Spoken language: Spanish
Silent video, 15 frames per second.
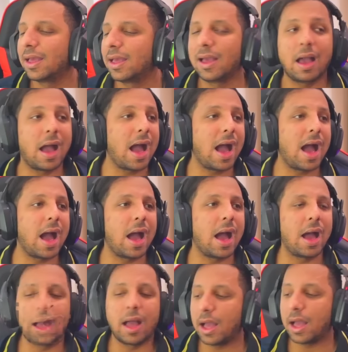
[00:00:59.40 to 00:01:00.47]

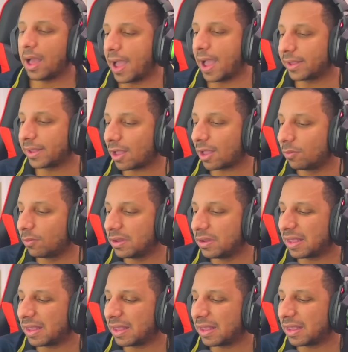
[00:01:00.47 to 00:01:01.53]
a, esta
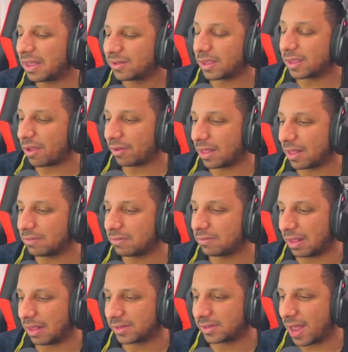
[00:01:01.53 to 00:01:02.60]
comunicación de Cristiano Ronaldo a la
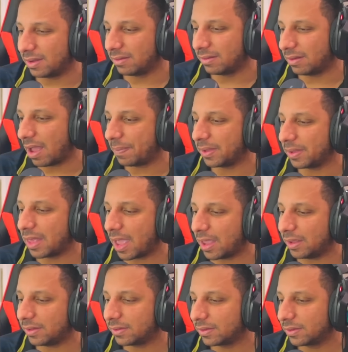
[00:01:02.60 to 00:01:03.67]
sal. Happy
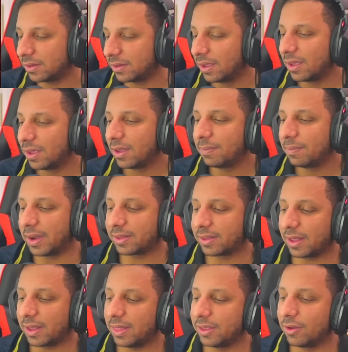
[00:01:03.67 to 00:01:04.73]
Days. Parece
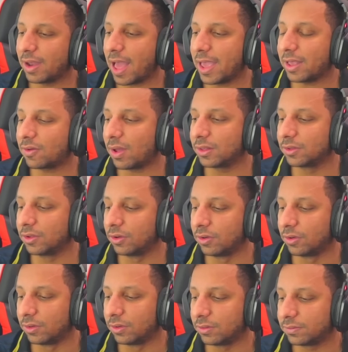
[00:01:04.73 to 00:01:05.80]
que le dio like
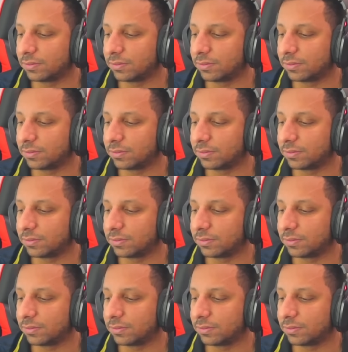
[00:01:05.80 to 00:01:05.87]
cuando,